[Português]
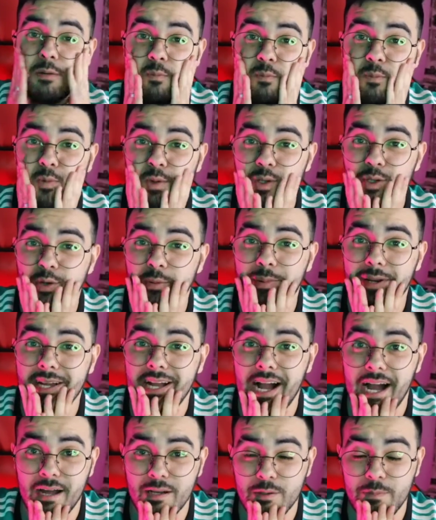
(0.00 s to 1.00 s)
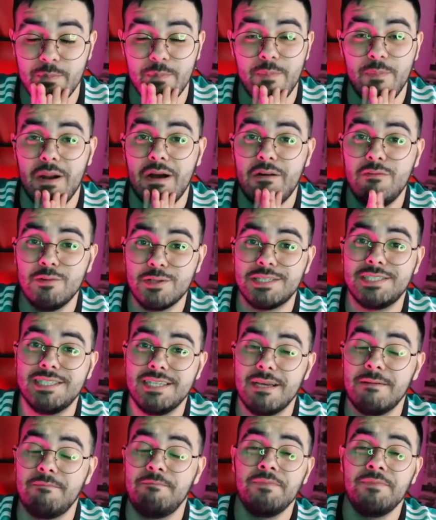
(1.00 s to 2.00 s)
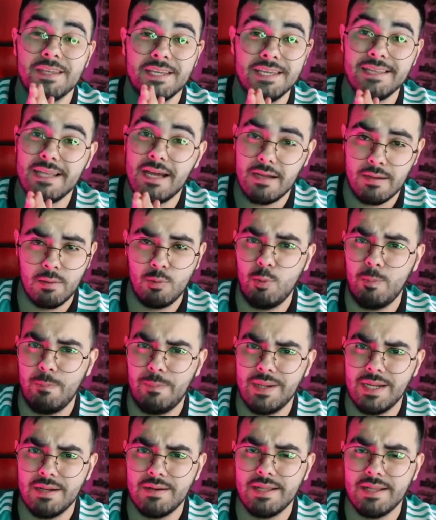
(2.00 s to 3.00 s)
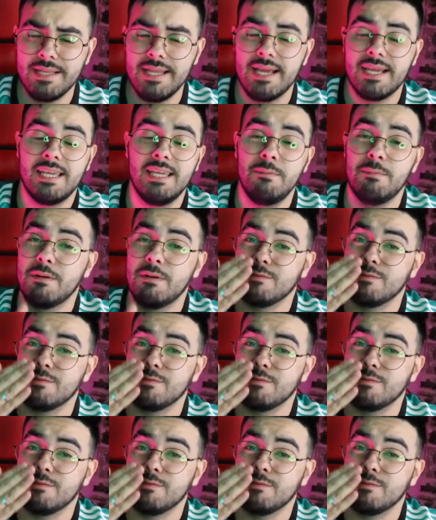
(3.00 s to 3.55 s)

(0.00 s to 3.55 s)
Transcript: Então, muito obrigado pra você que tá acompanhando até aqui,